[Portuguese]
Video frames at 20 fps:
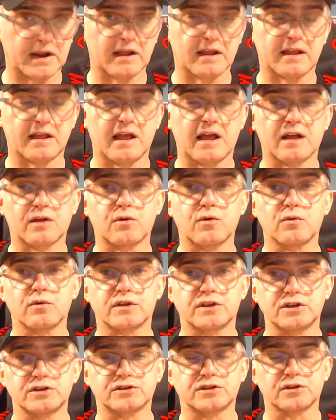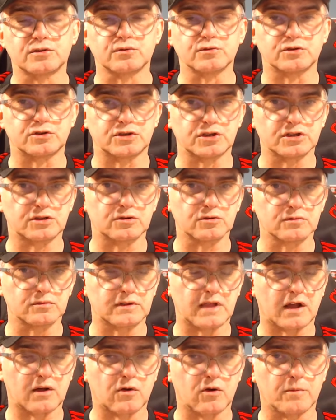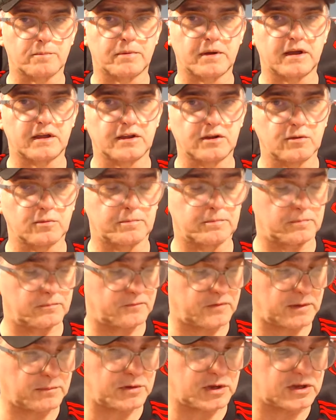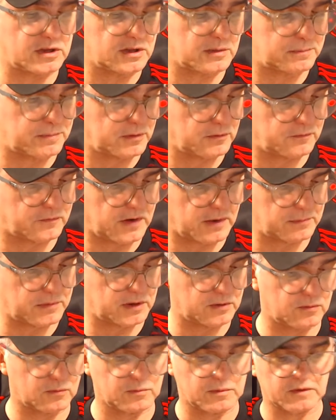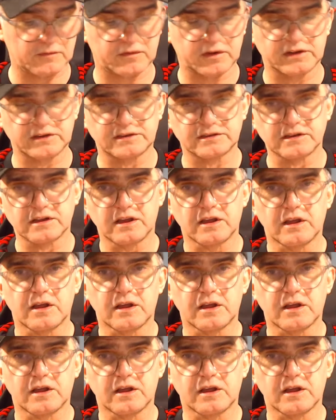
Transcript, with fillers: a conquista do título da Copa Rio Feminina pelo Flamengo, uma vez